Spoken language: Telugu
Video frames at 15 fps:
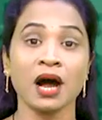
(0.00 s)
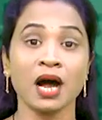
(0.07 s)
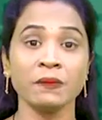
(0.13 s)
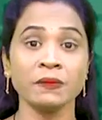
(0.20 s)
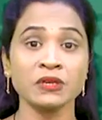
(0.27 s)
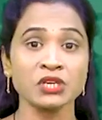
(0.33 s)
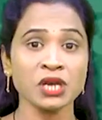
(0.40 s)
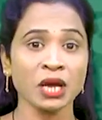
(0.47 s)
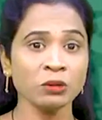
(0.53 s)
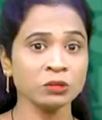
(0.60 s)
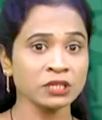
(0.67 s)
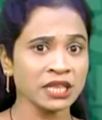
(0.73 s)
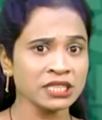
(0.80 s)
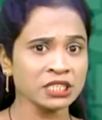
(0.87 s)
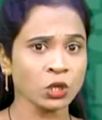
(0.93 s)
ఆ విషయాలు
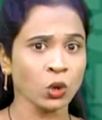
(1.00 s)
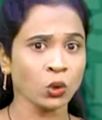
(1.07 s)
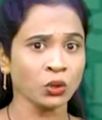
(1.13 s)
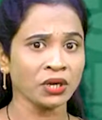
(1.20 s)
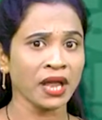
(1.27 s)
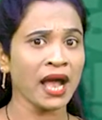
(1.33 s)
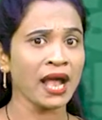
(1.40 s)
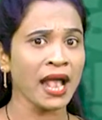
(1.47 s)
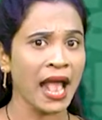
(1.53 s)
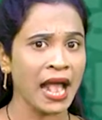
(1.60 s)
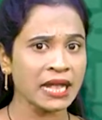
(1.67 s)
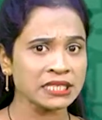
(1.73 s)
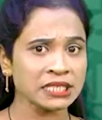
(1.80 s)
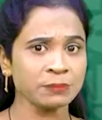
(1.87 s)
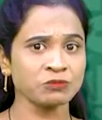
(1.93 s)
తెలుసుకోకుండా
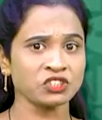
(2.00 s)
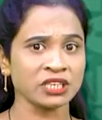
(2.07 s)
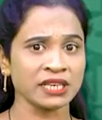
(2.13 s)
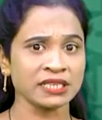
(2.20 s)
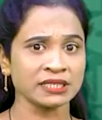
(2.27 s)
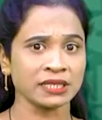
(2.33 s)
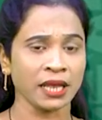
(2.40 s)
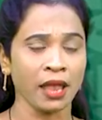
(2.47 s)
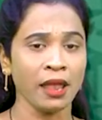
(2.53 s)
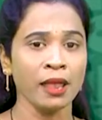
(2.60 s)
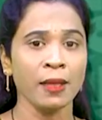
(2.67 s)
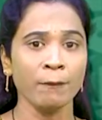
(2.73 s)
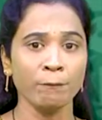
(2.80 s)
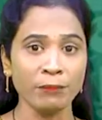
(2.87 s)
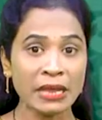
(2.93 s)
యాక్సెప్ట్ చేస్తే
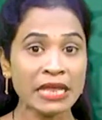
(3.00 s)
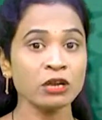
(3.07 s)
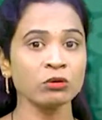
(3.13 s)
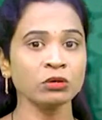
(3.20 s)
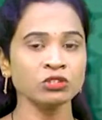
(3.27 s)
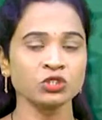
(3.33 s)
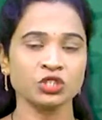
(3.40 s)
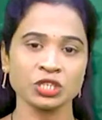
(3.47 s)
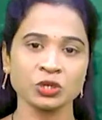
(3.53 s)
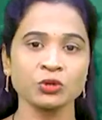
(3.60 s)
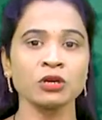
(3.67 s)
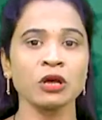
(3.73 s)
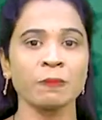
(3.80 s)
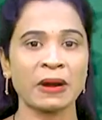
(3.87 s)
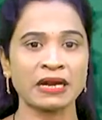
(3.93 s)
మీరు
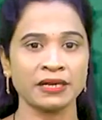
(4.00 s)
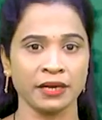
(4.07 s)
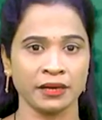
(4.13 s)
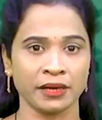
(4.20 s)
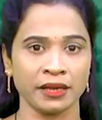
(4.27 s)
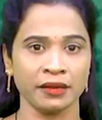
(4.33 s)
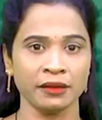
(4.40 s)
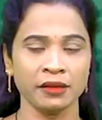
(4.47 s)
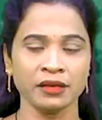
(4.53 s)
చిక్కుల్లో పడ్డట్టే